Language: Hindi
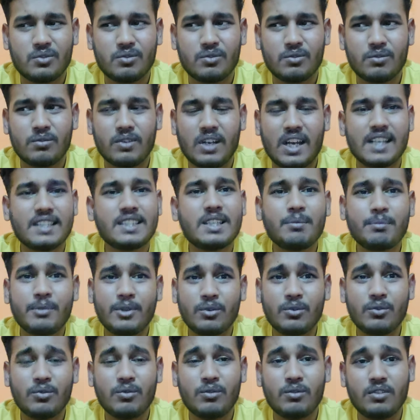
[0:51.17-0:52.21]
तो ऐसा
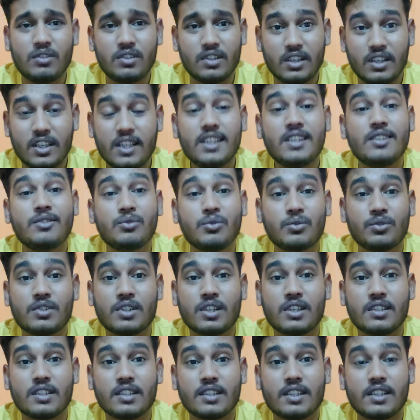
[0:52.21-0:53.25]
बिल्कुल नहीं
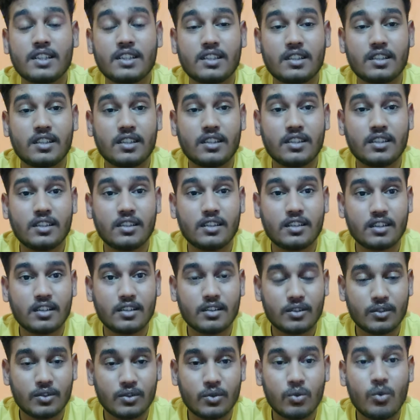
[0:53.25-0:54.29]
सोचना चाहिए कि
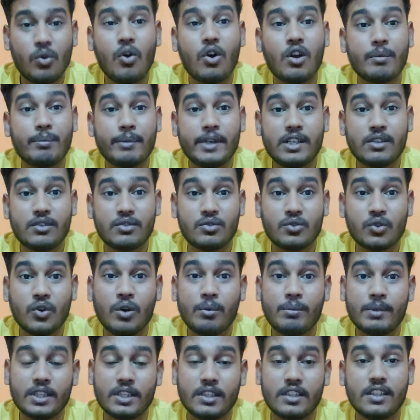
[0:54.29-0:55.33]
गवर्नमेंट
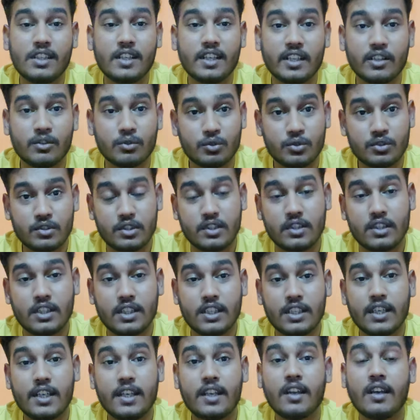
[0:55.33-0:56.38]
जॉब ही है तो
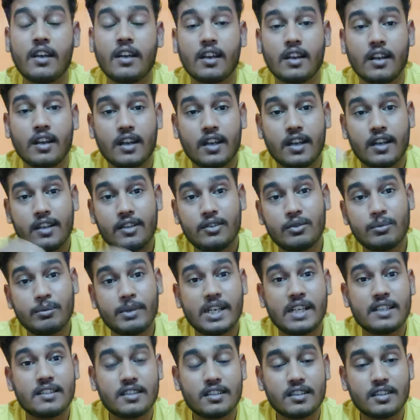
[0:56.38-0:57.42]
ज़िंदगी है नहीं तो
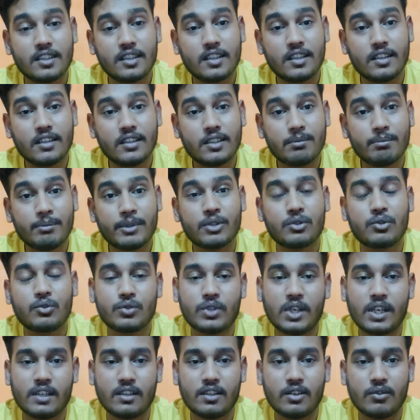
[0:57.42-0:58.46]
मेरा ज़िंदगी ख़त्म मैं
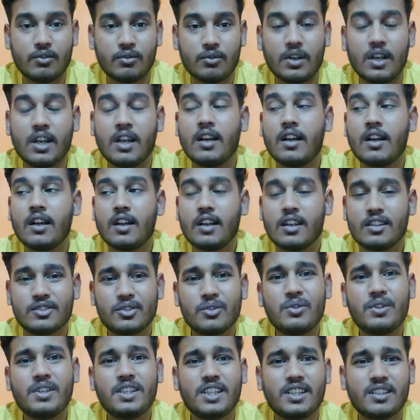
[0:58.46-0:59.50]
सुसाइड कर लूँगा
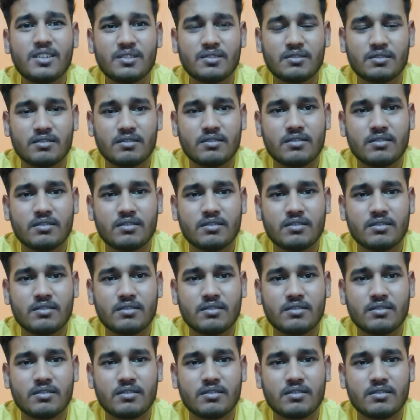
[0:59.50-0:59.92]
चलो ठीक है